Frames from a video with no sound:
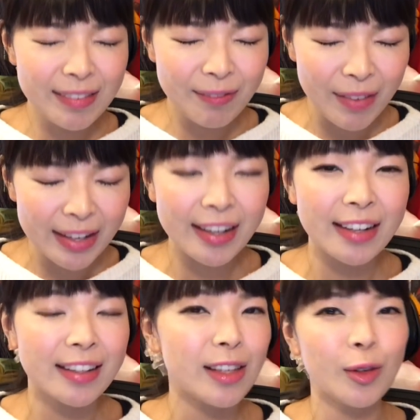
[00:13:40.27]
神面か
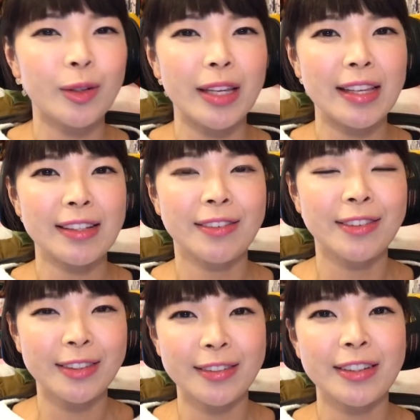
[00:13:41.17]
ら清く正し
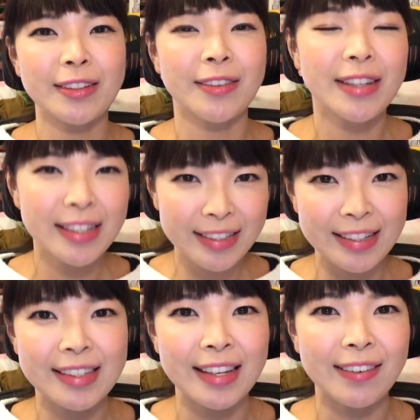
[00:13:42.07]
く美しく意
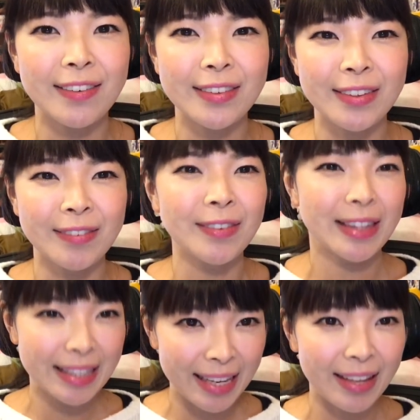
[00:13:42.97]
識していこうと思っ
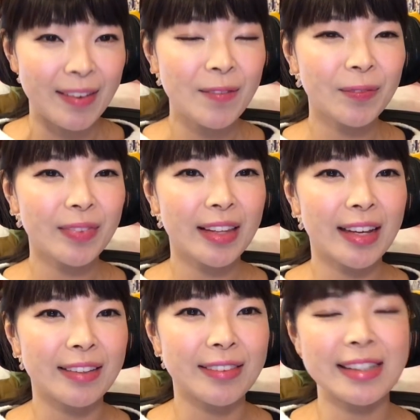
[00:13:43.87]
て
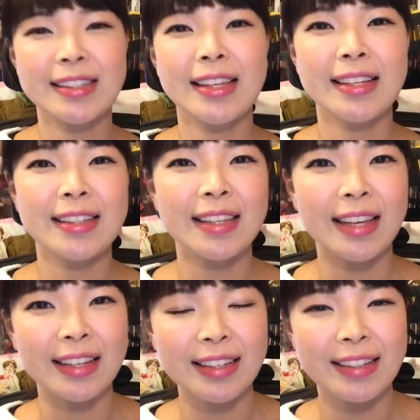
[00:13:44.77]
あの実践して
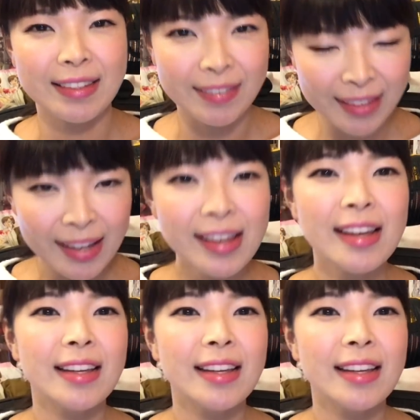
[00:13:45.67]
たんですよね。